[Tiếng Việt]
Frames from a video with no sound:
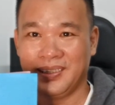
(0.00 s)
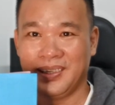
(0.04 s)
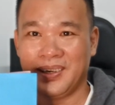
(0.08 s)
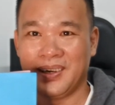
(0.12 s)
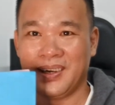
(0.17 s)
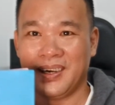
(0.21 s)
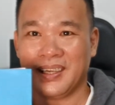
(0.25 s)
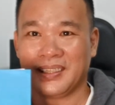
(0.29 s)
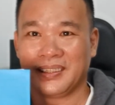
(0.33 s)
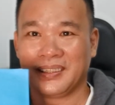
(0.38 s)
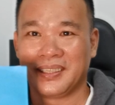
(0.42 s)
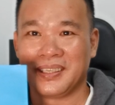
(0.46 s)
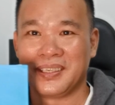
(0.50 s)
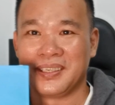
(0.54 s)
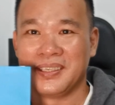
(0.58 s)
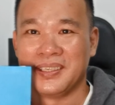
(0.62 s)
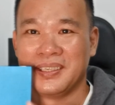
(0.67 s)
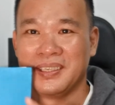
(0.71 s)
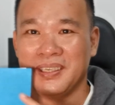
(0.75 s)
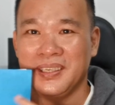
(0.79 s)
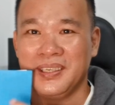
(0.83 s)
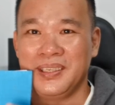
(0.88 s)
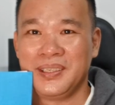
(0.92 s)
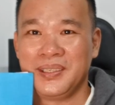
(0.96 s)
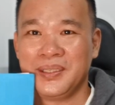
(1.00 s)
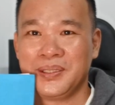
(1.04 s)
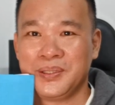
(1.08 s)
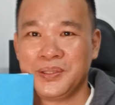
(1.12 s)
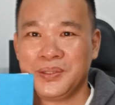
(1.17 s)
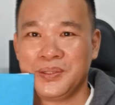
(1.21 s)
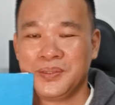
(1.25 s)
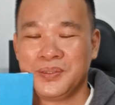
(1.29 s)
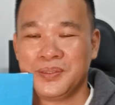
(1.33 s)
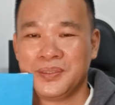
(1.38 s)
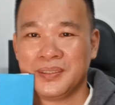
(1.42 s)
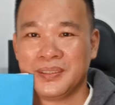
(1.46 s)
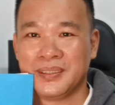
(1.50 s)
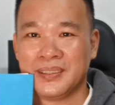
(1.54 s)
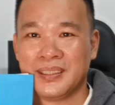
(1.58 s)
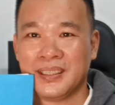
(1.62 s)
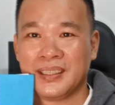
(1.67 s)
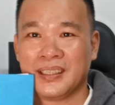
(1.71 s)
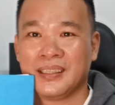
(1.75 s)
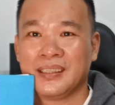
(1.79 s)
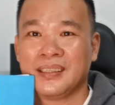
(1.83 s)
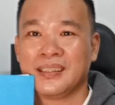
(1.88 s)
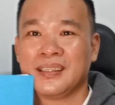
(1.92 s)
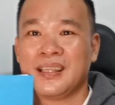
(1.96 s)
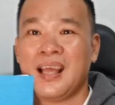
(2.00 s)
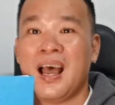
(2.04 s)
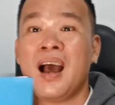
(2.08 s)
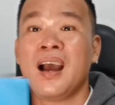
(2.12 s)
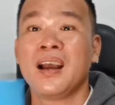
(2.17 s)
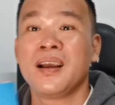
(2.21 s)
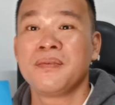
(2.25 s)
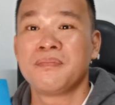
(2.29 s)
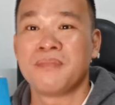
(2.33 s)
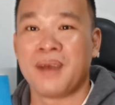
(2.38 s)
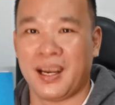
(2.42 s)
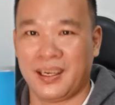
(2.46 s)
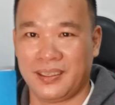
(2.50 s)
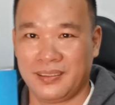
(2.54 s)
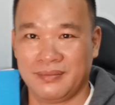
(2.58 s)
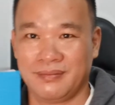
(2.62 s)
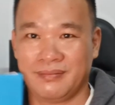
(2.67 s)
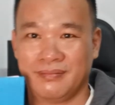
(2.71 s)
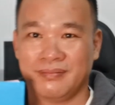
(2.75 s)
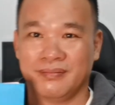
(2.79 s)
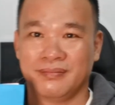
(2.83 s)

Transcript: nó gọi là tình yêu thân mật